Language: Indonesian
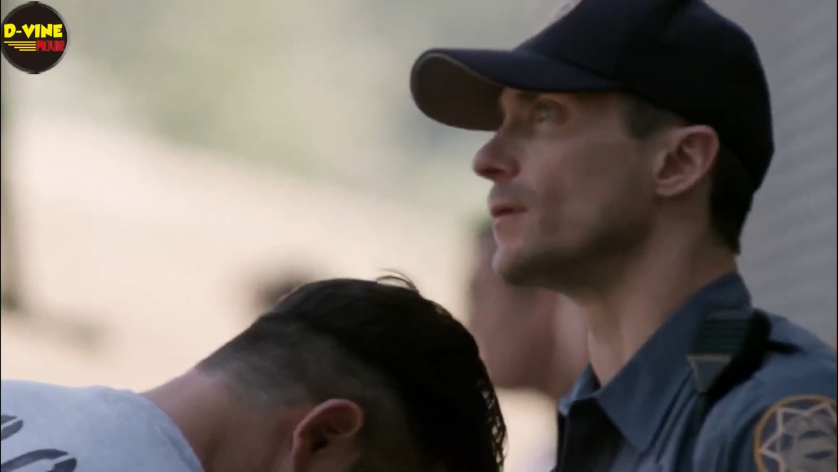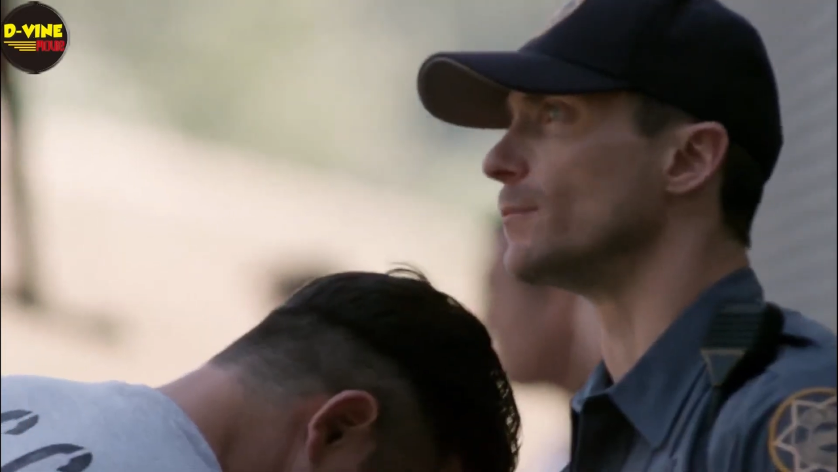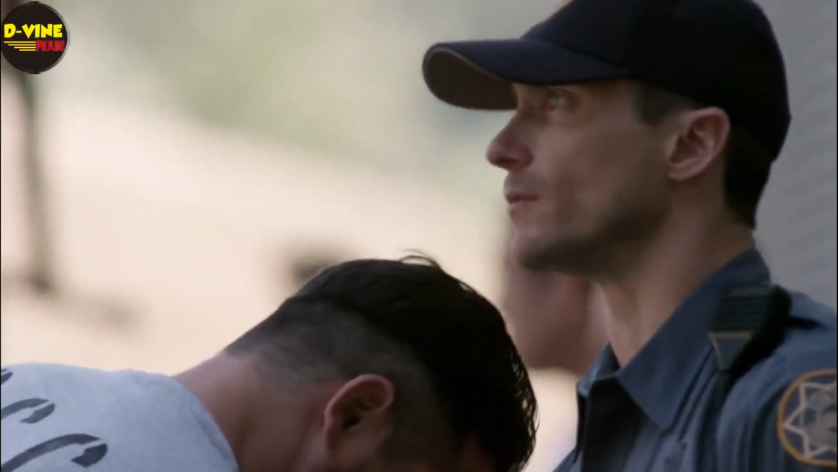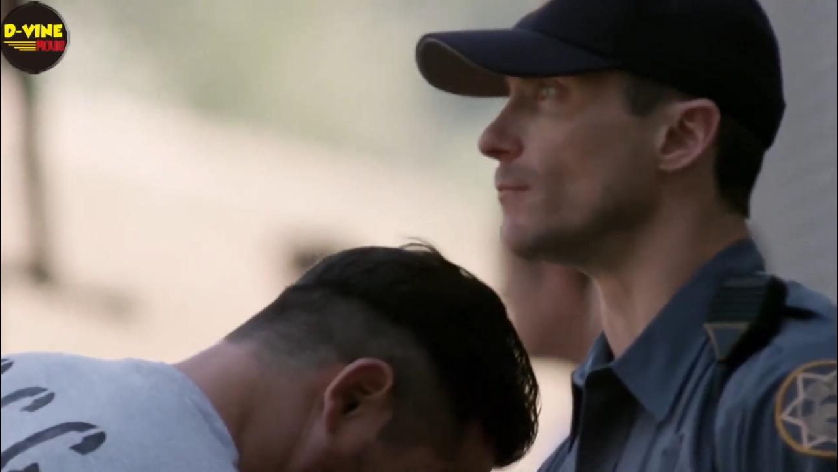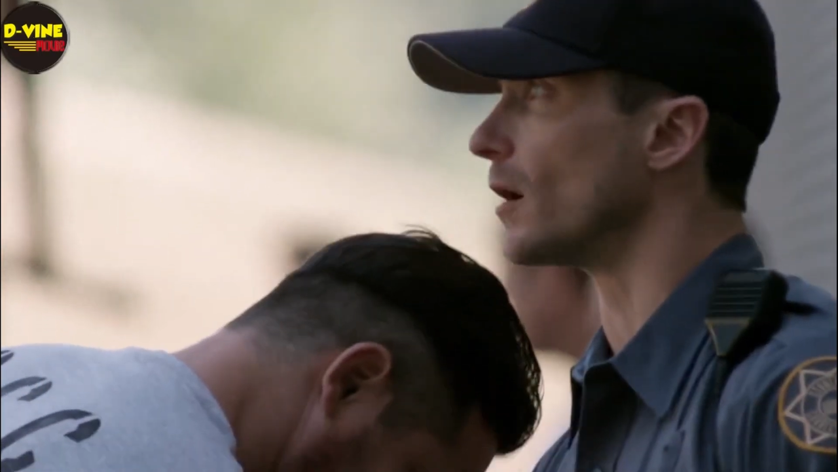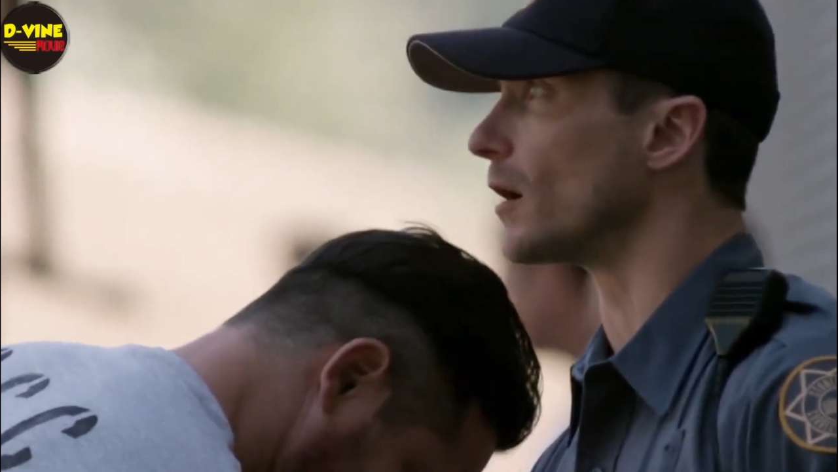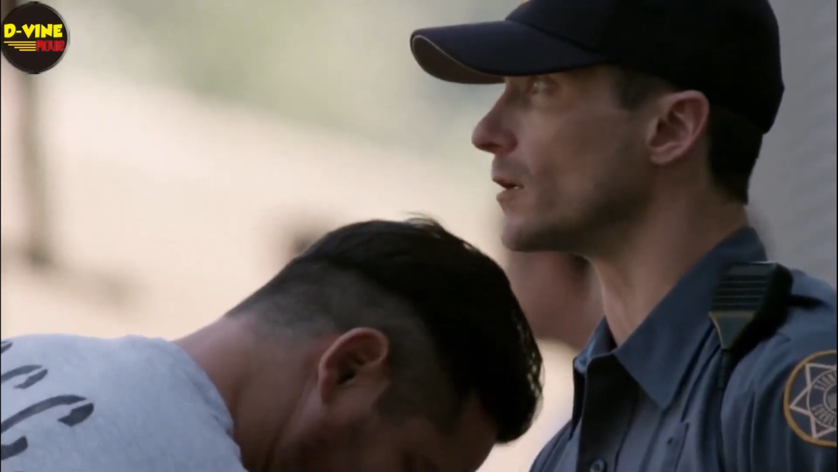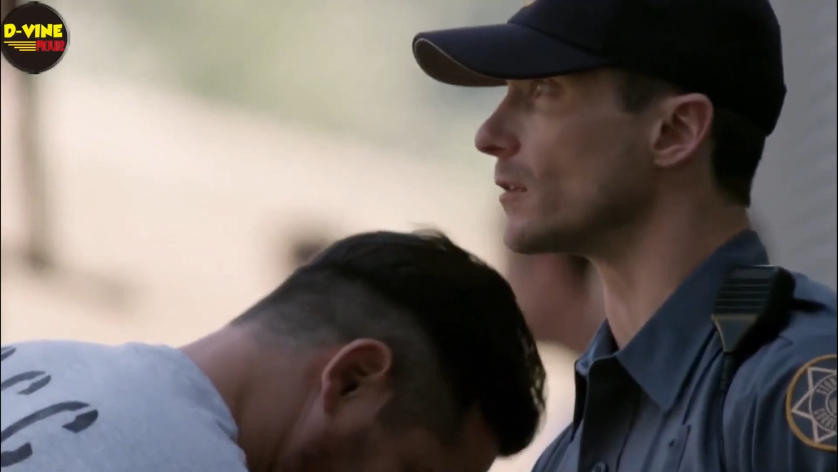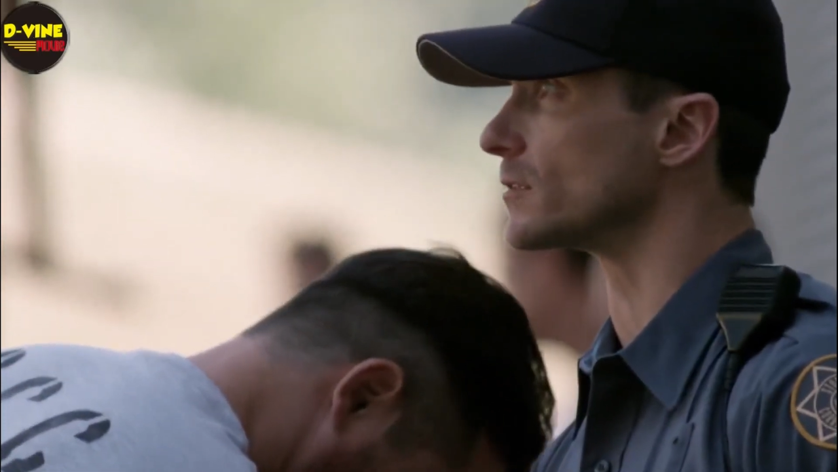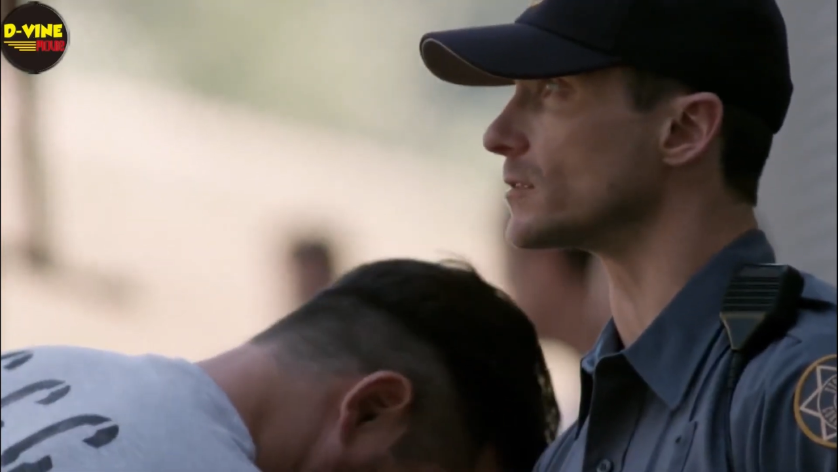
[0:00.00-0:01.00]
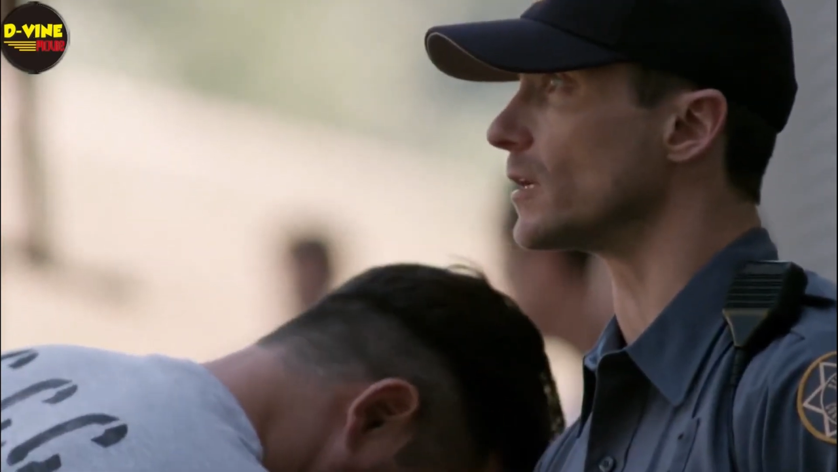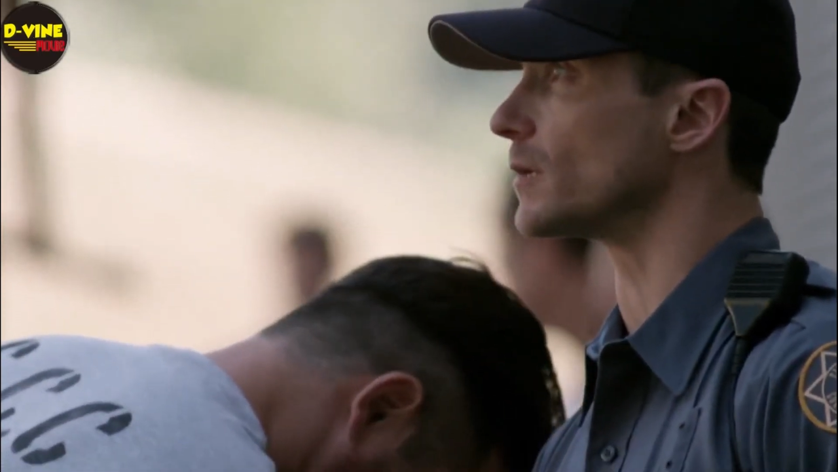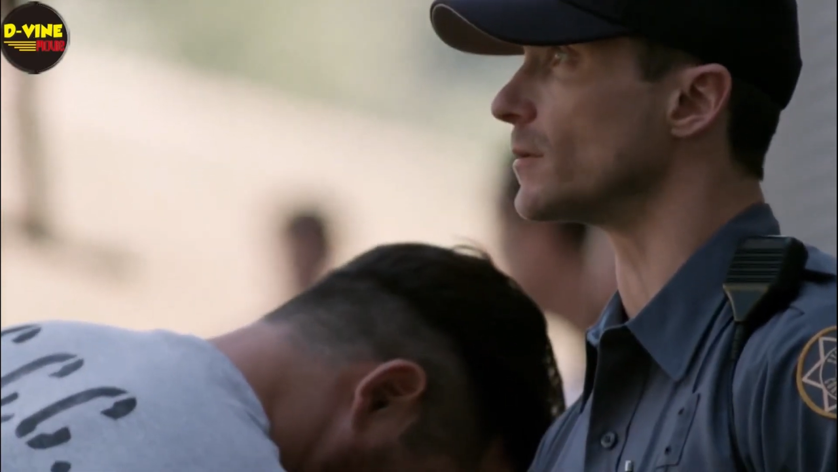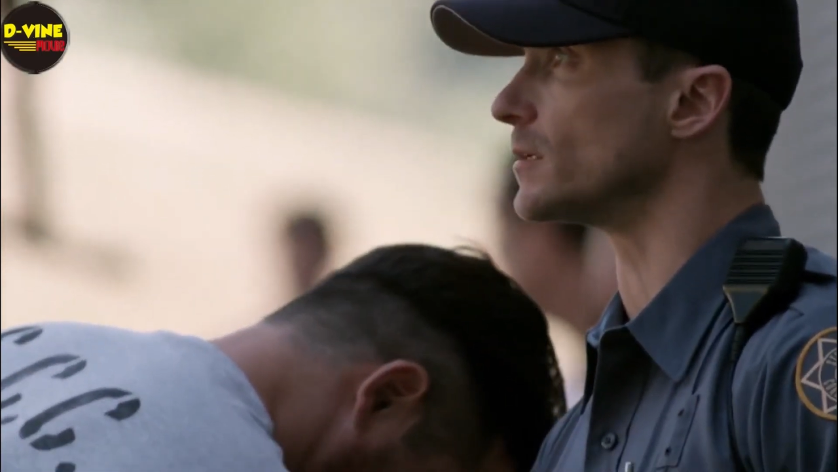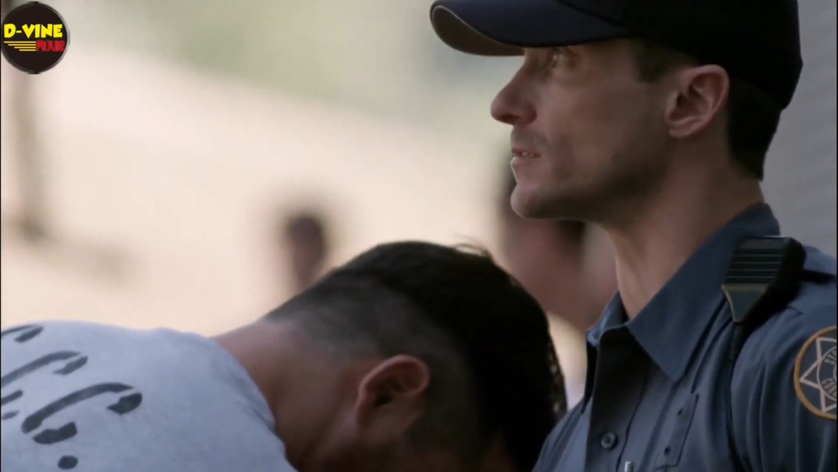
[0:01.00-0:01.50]
Ben, Ben
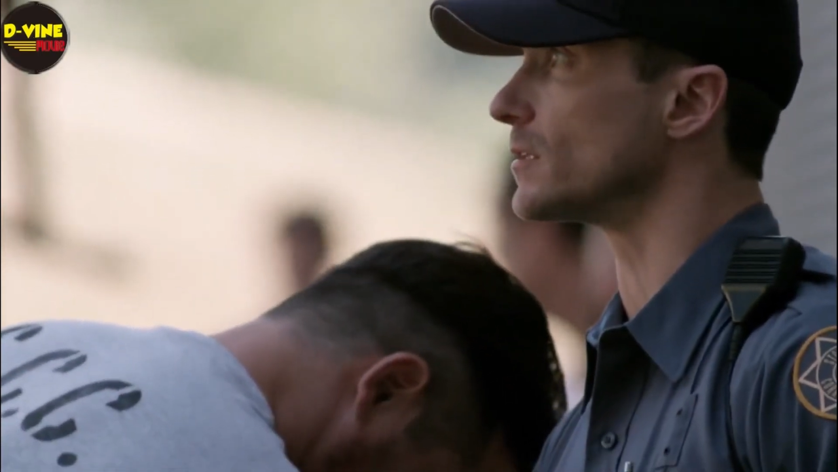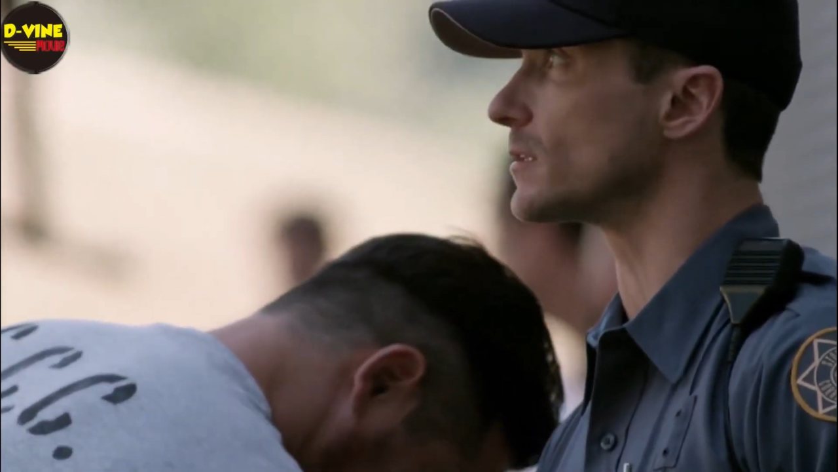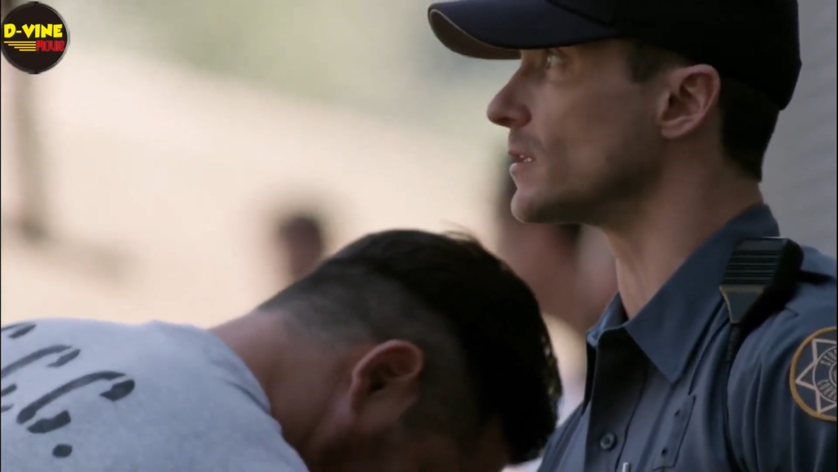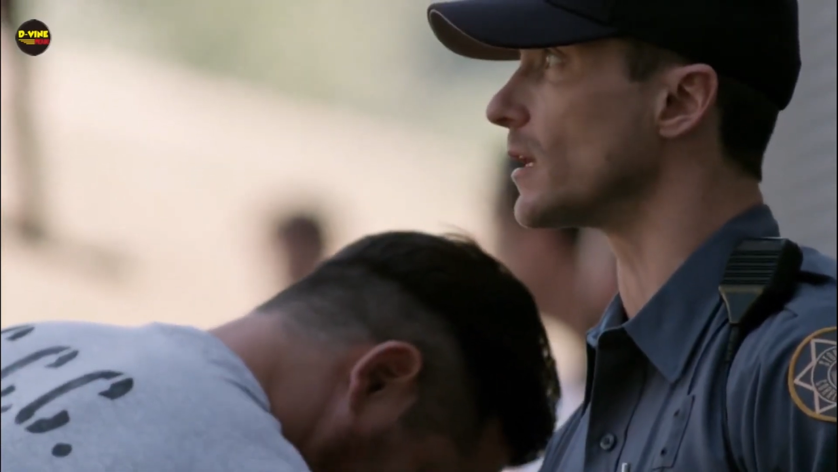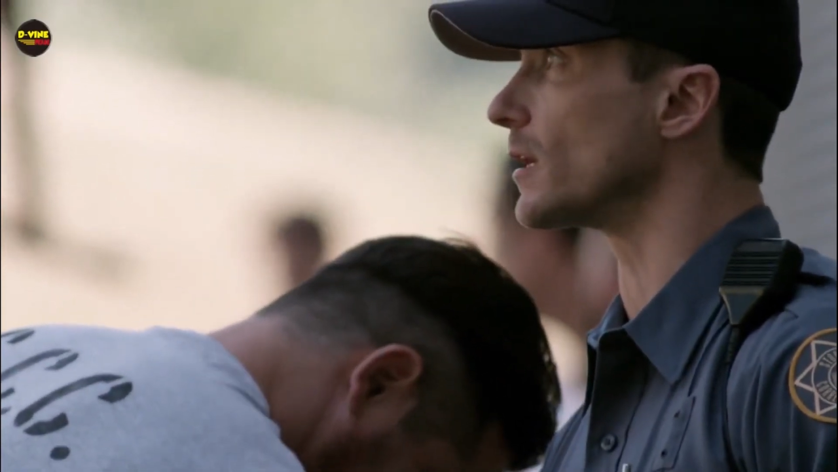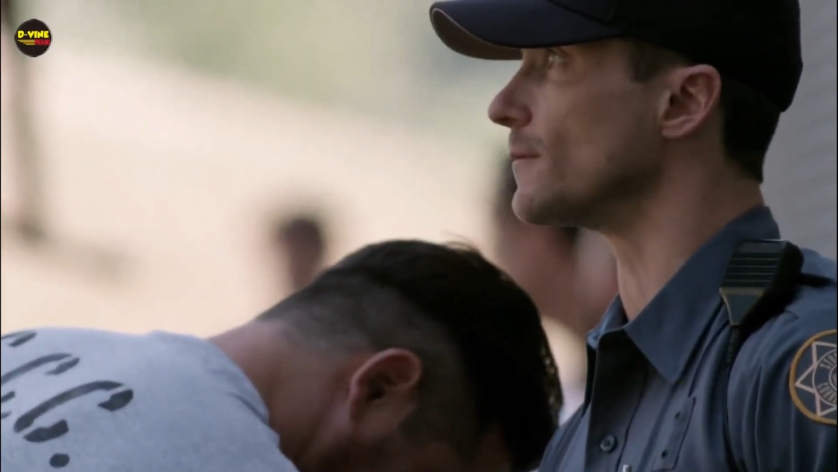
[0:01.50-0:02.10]
membisikkan bahwa